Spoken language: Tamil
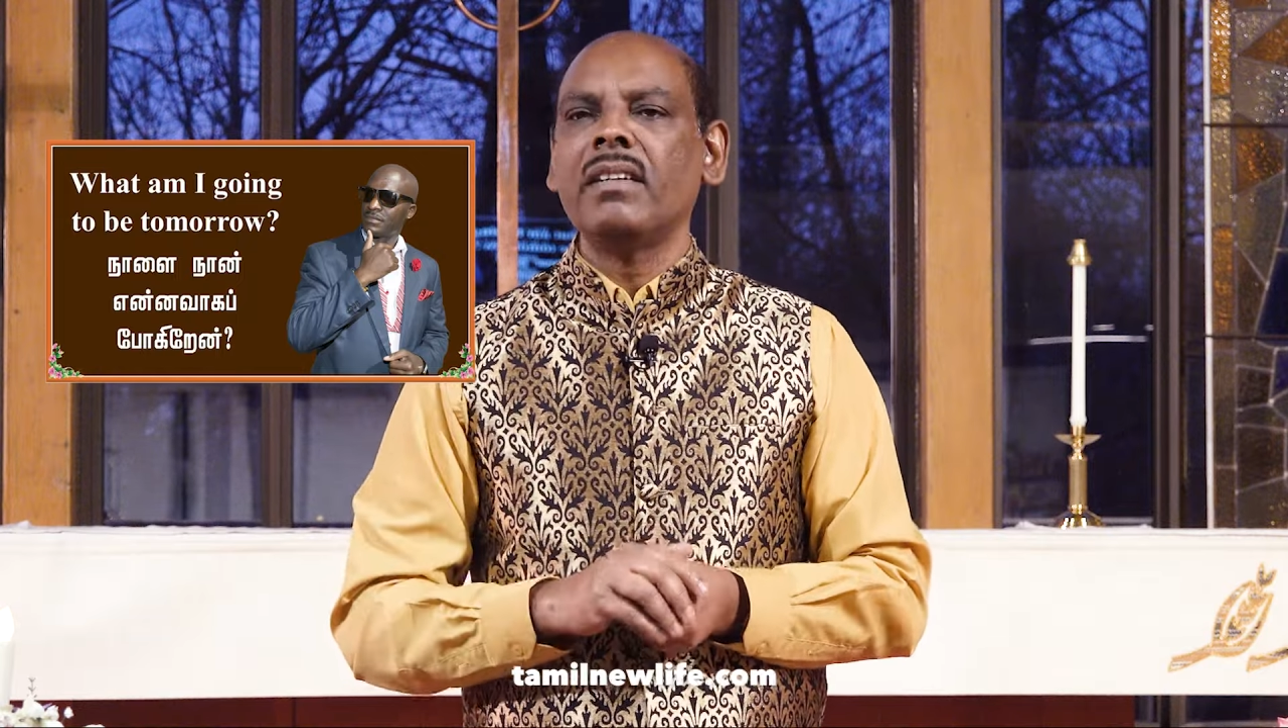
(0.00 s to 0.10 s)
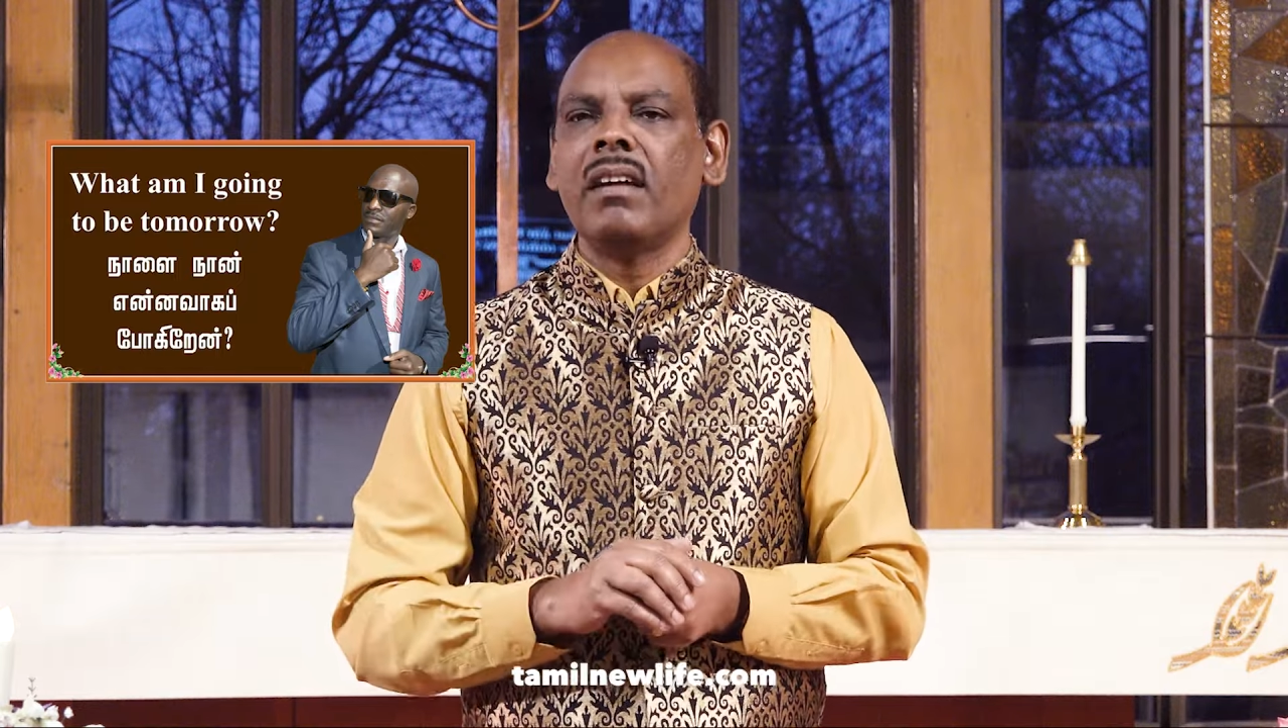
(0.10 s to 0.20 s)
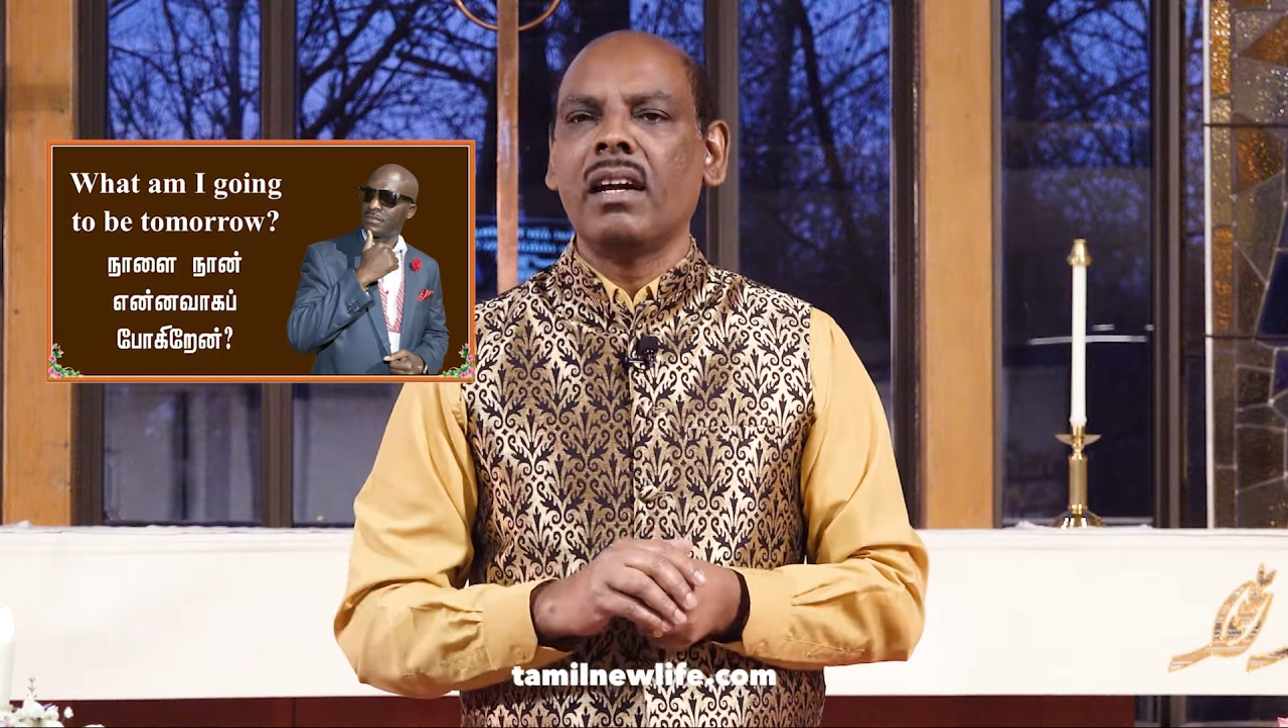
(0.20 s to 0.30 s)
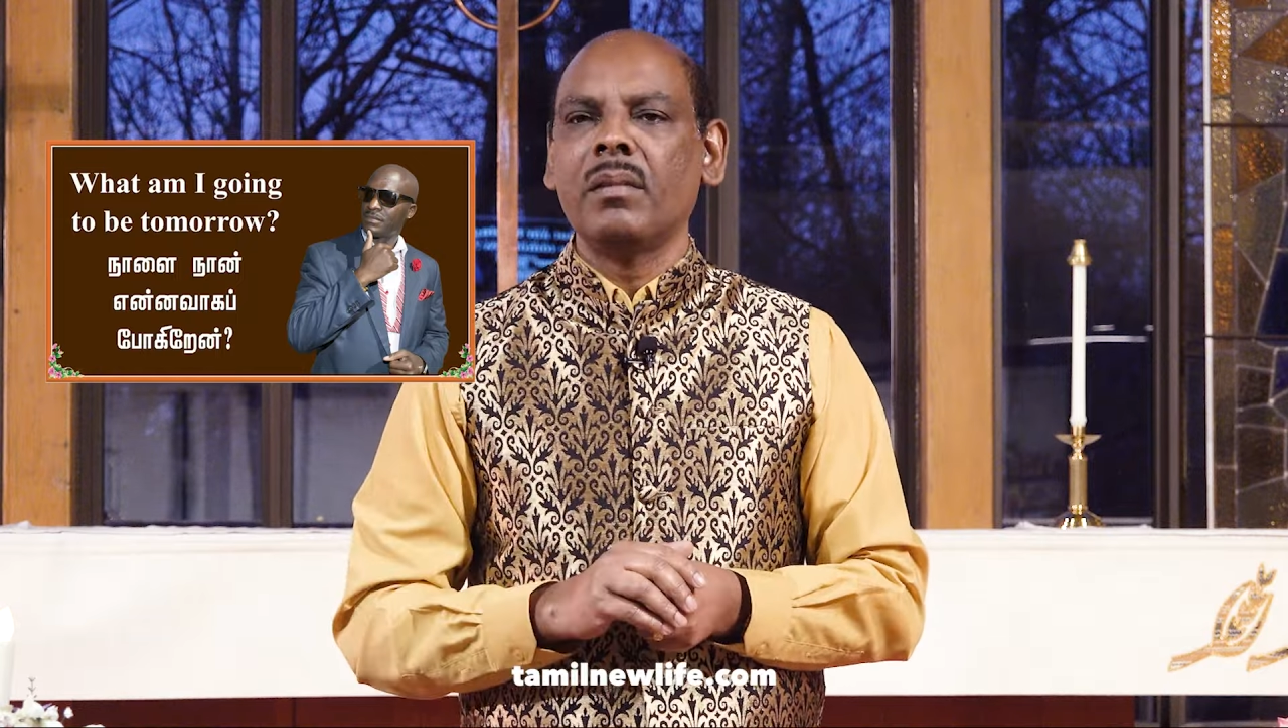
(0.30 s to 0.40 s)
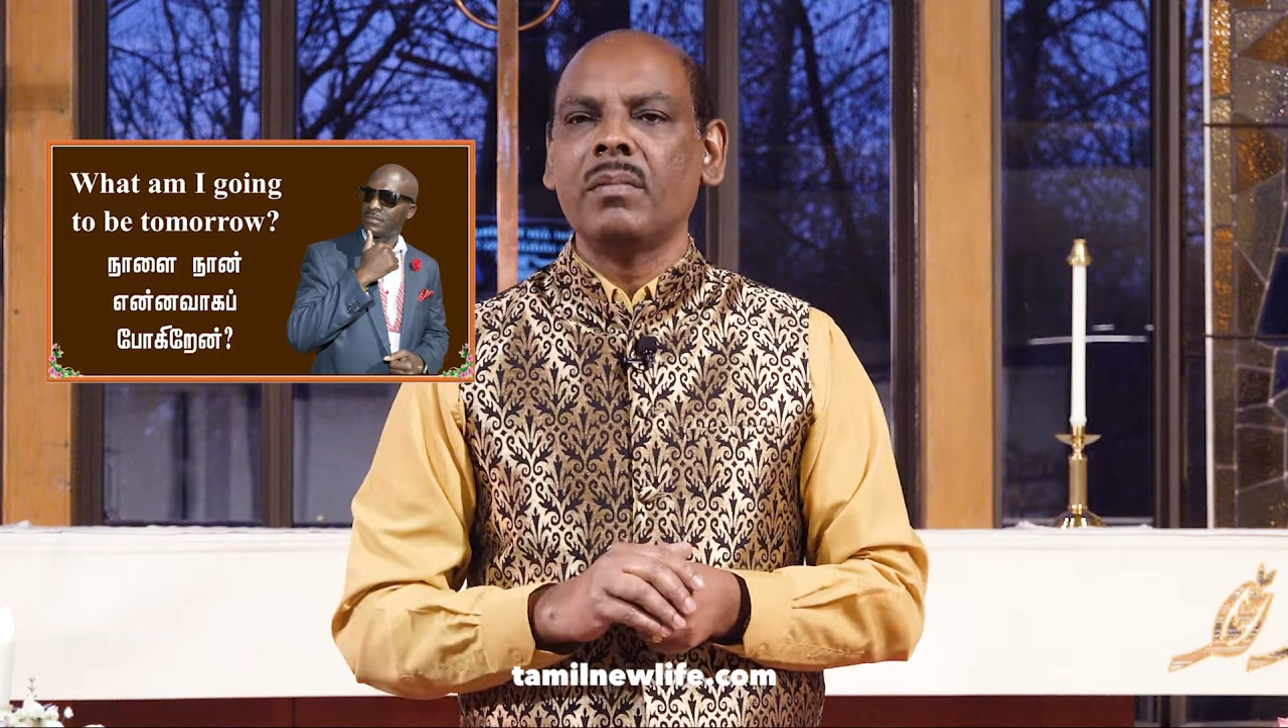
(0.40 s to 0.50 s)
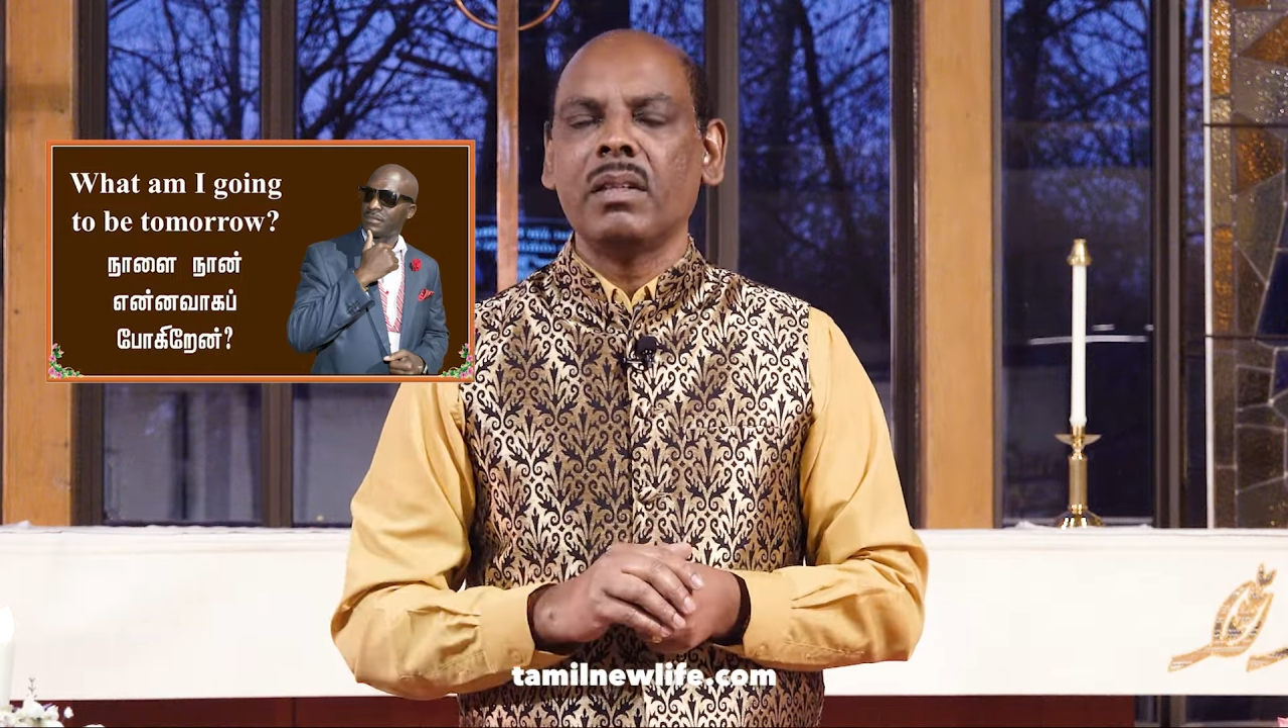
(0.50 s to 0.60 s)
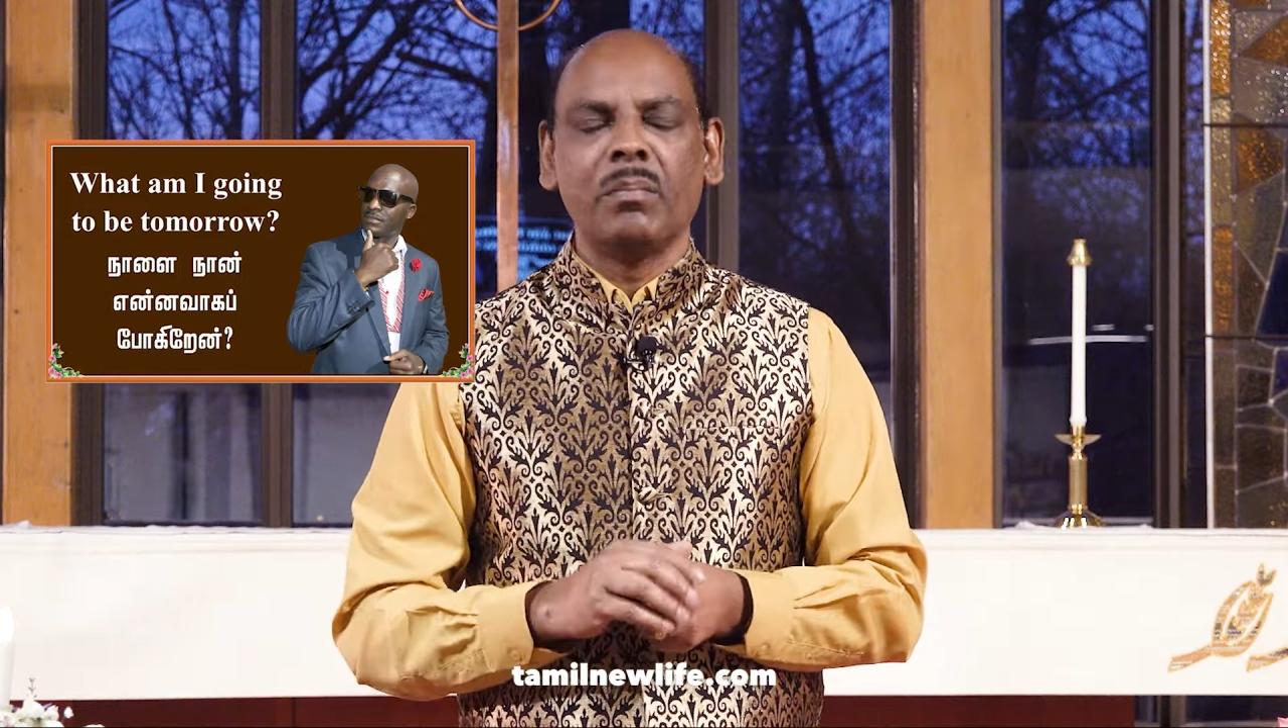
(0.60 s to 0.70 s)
எதிர்காலம்